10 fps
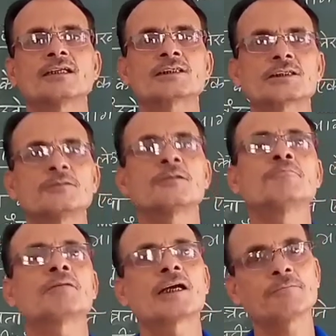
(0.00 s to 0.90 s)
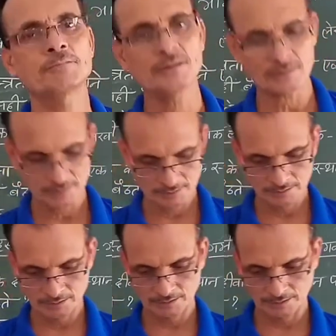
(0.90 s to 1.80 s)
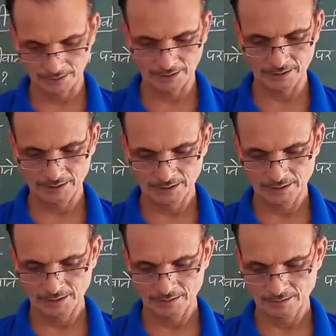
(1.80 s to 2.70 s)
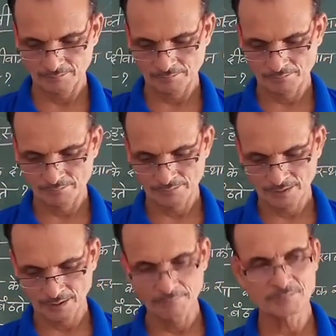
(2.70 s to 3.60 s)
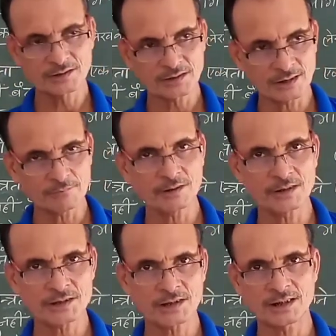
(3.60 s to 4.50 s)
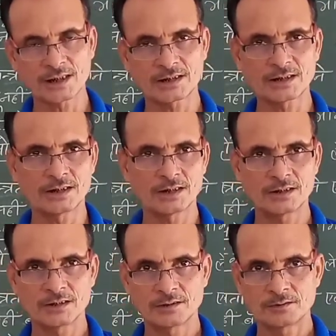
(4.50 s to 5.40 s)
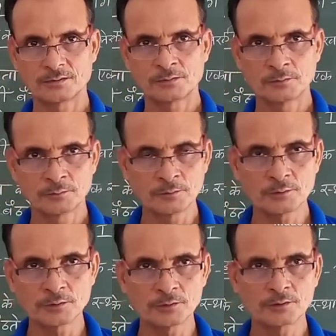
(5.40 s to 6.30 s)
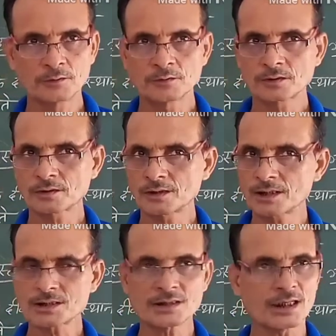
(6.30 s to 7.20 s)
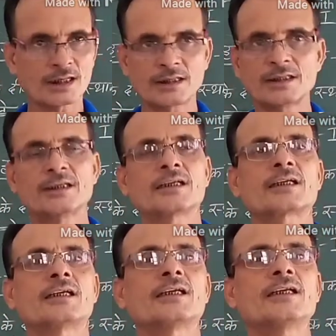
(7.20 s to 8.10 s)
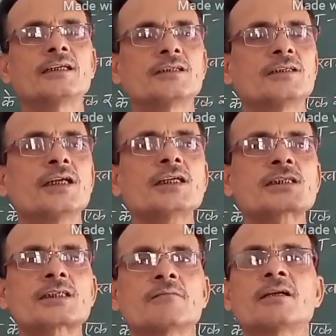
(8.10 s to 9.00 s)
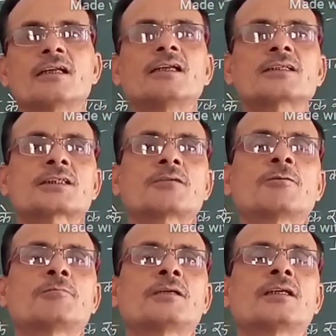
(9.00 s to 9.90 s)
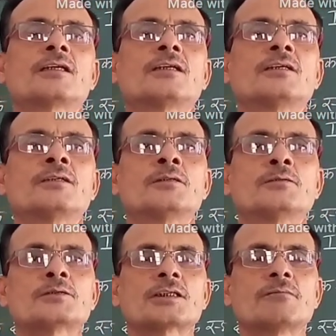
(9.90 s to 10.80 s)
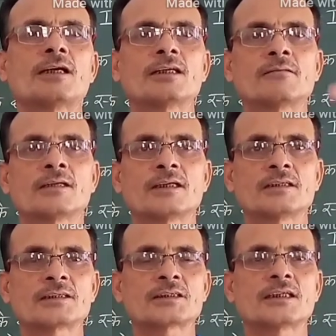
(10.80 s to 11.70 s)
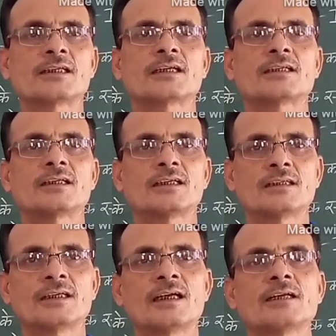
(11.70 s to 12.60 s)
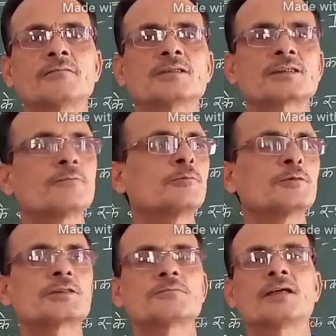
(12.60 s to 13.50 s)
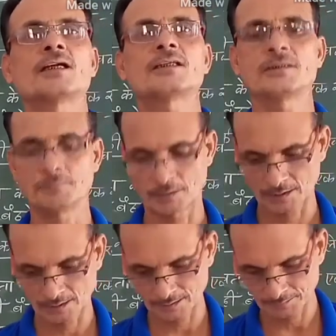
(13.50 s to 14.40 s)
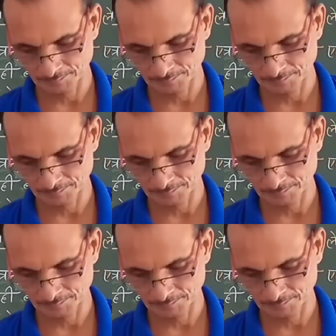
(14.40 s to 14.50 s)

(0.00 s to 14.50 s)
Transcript: लक्ष्य को हम प्राप्त करें हम जितने भी रिश्ते नाते हैं उनको देश से आगे नहीं रखें यानी देश हमारे लिए सर्वोपरि है उसके बाद हमारे रिश्ते नाते धर्म सब कुछ बाद की बात है